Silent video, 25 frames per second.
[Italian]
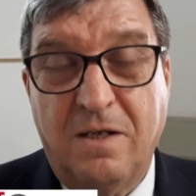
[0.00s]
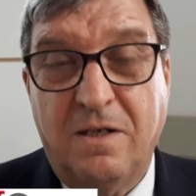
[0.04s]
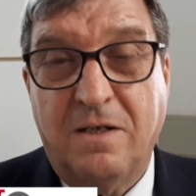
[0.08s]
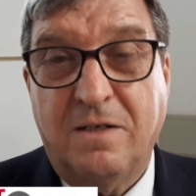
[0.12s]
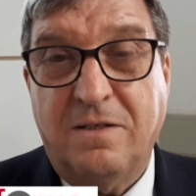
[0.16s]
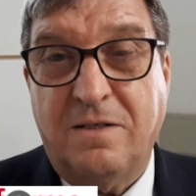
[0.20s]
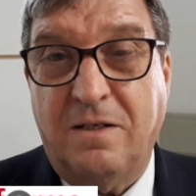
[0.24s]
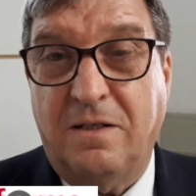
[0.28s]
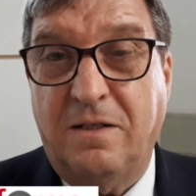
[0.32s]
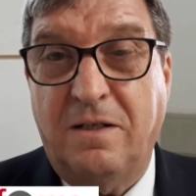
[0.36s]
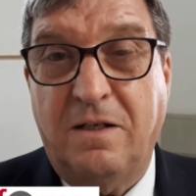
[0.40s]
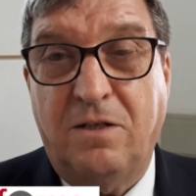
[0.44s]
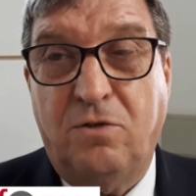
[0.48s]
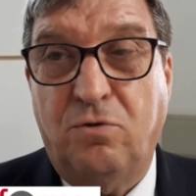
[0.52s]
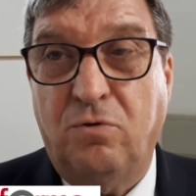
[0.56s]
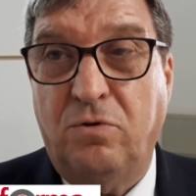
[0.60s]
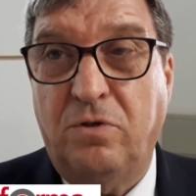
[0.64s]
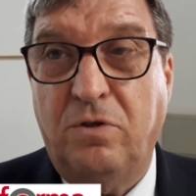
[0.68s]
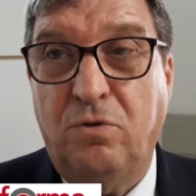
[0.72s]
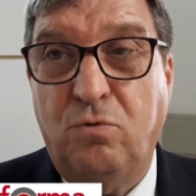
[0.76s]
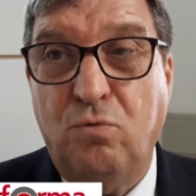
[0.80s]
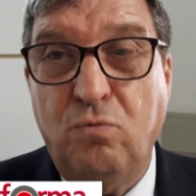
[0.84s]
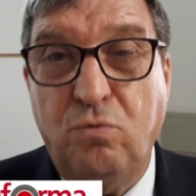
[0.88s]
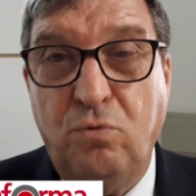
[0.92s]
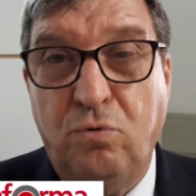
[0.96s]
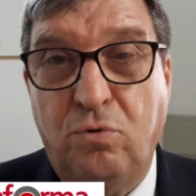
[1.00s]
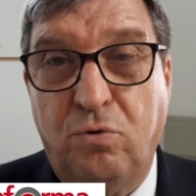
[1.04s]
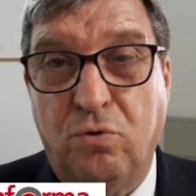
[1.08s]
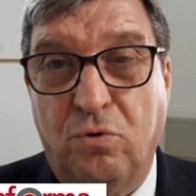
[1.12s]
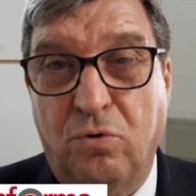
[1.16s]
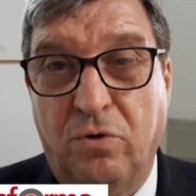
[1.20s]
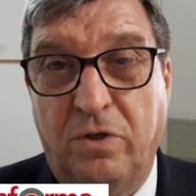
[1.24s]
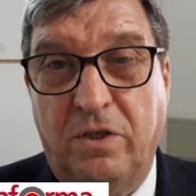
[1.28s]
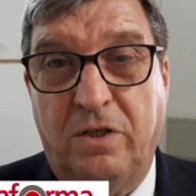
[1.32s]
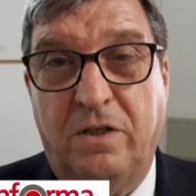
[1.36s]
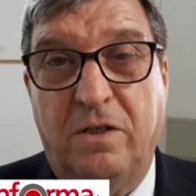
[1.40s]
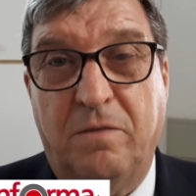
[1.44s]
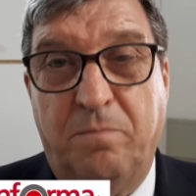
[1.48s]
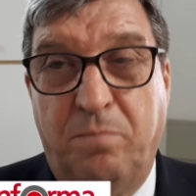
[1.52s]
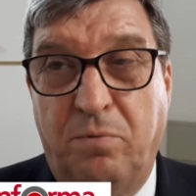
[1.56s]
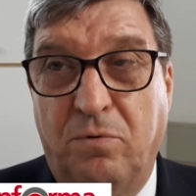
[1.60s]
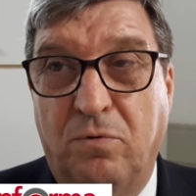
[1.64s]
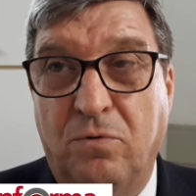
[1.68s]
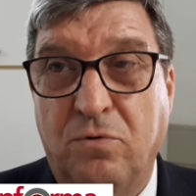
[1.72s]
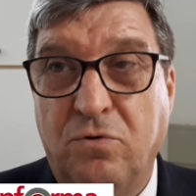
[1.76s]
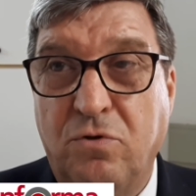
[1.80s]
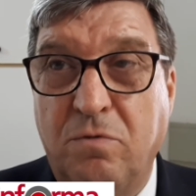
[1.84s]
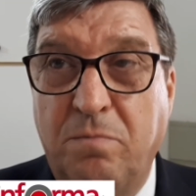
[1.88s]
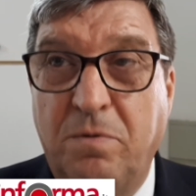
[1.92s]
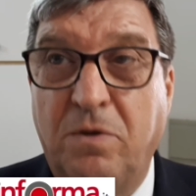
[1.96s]
Si è detto di tutto e di più,
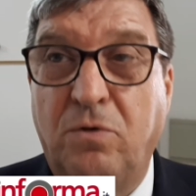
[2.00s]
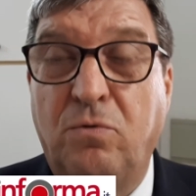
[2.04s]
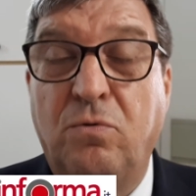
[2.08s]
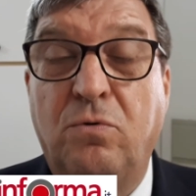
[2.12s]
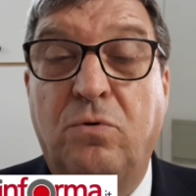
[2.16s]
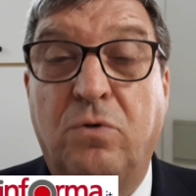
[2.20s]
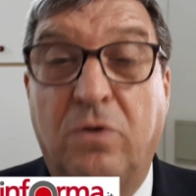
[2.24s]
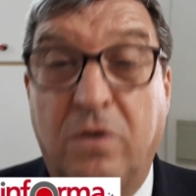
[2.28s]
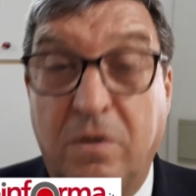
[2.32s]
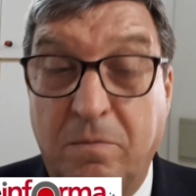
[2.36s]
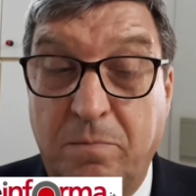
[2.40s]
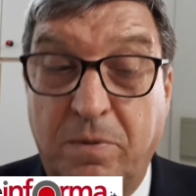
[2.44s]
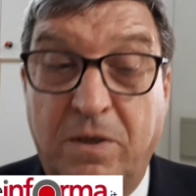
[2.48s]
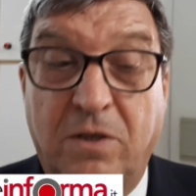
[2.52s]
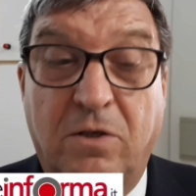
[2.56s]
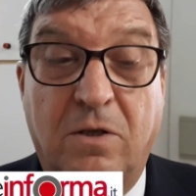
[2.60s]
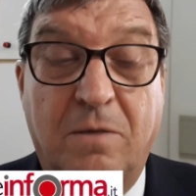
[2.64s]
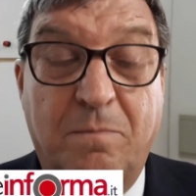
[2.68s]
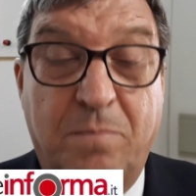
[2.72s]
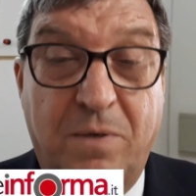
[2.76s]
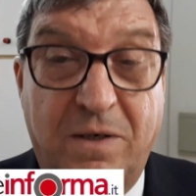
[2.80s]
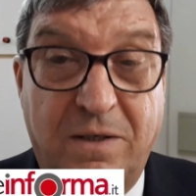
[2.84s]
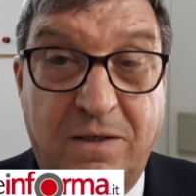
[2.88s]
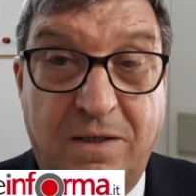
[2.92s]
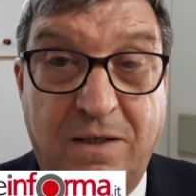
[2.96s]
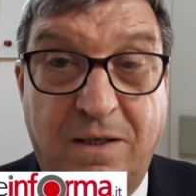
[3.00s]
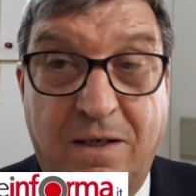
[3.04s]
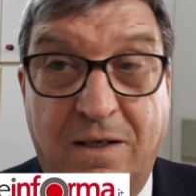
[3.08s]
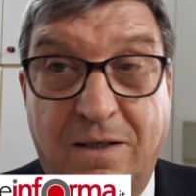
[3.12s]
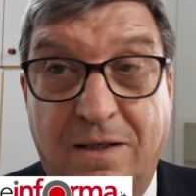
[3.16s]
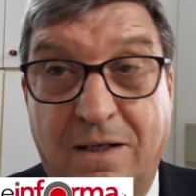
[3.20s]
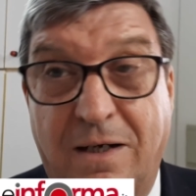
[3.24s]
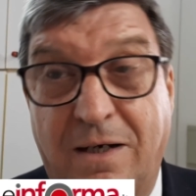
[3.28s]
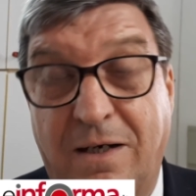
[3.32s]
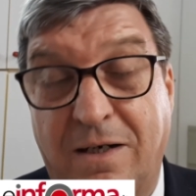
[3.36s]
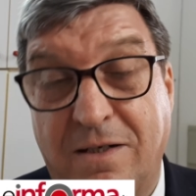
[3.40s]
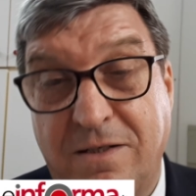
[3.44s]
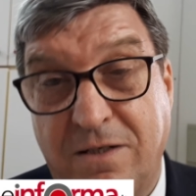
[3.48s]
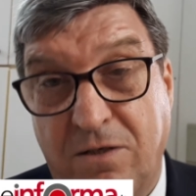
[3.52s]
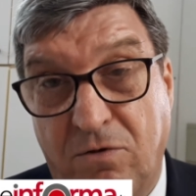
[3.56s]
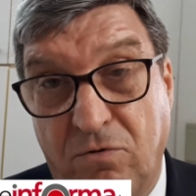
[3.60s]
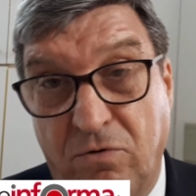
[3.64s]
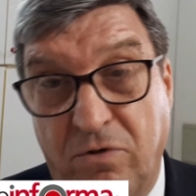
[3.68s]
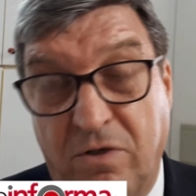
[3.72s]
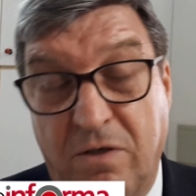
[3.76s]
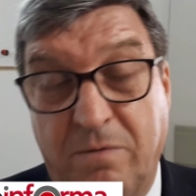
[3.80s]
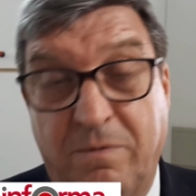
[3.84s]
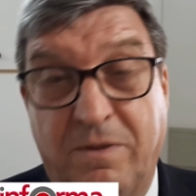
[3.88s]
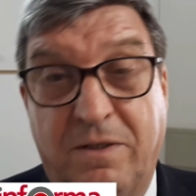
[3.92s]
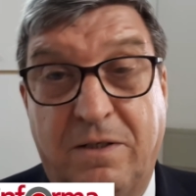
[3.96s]
soprattutto, ripeto, a partire dalla
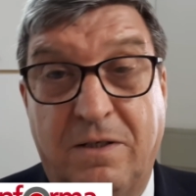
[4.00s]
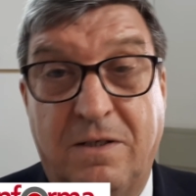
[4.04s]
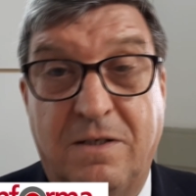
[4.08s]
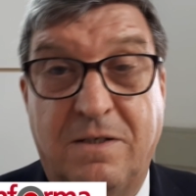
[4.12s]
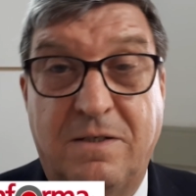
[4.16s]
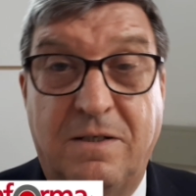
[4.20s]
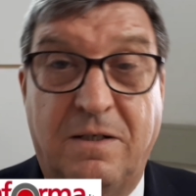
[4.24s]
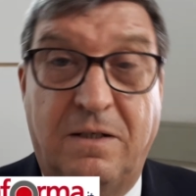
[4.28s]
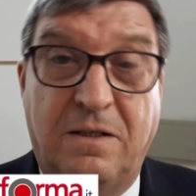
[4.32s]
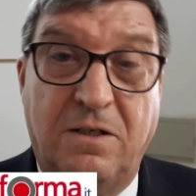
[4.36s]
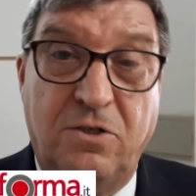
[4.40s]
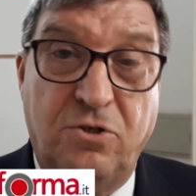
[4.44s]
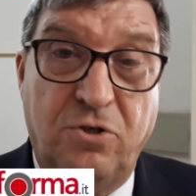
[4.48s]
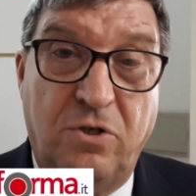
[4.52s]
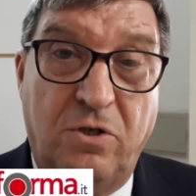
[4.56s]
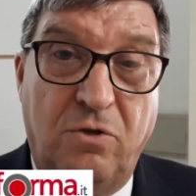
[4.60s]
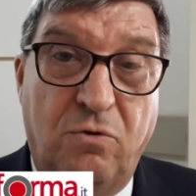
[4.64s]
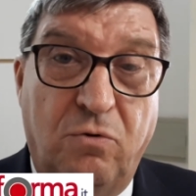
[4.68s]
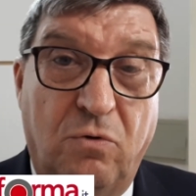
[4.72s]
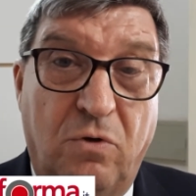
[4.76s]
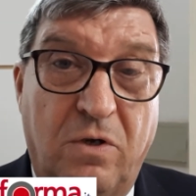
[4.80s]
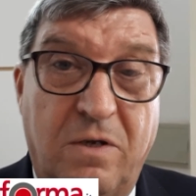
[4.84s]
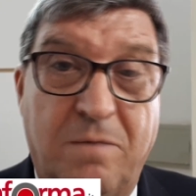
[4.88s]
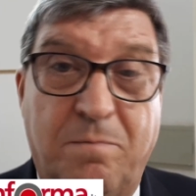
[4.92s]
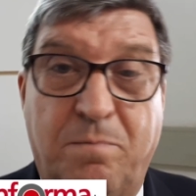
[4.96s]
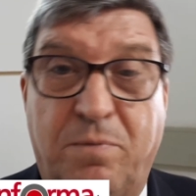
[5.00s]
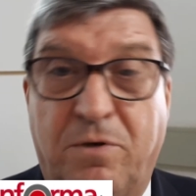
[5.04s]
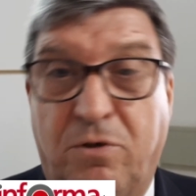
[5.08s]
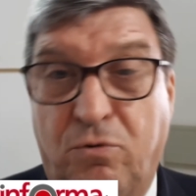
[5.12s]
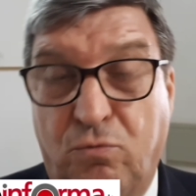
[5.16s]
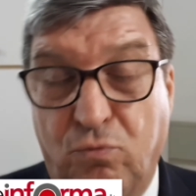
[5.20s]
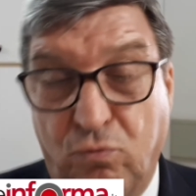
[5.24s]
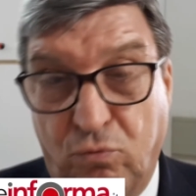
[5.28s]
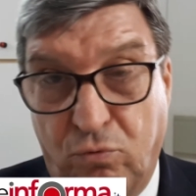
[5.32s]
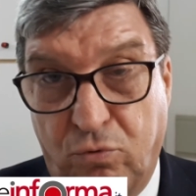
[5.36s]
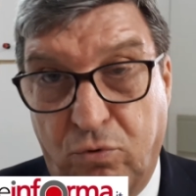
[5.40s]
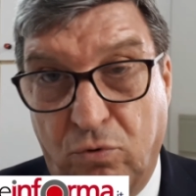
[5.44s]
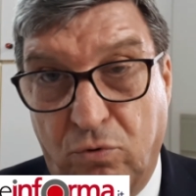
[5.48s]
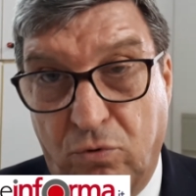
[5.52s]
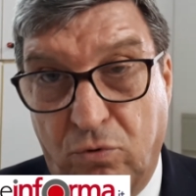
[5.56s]
seconda metà del Settecento e per tutto